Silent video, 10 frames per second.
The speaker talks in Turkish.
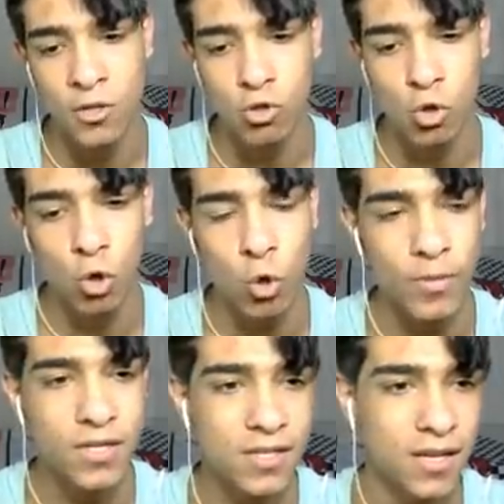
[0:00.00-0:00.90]
Son
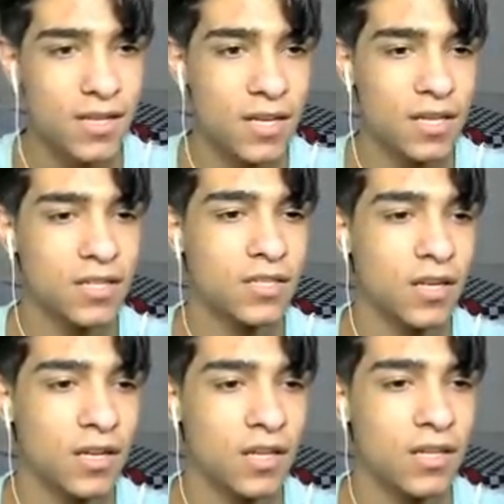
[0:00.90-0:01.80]
11 saniye iki
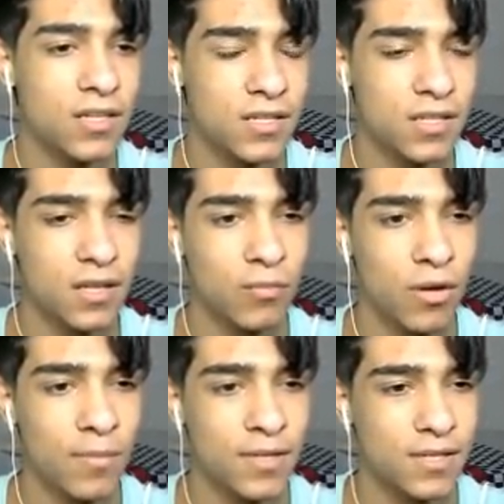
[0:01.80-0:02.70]
tane ikisini de
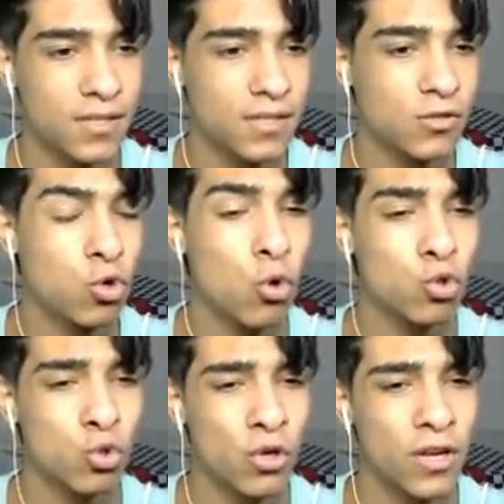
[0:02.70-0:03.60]
bulamazsınız. Çok
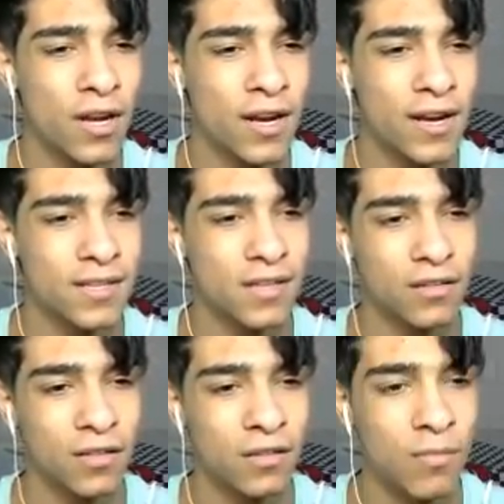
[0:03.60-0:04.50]
zor yerlere
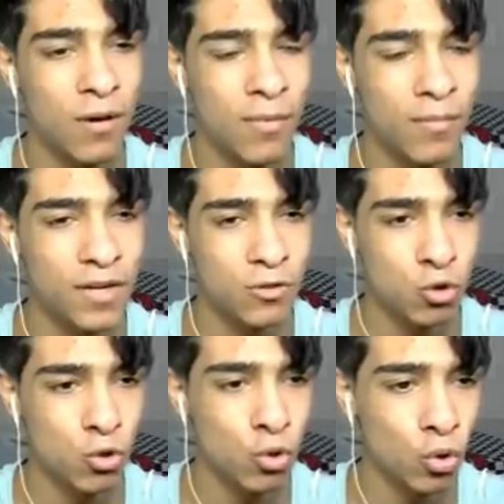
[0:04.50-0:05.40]
sakladım ama biraz
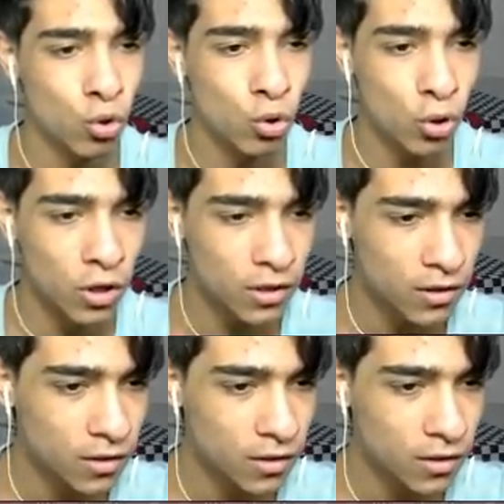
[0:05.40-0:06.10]
zor görünüyorlar.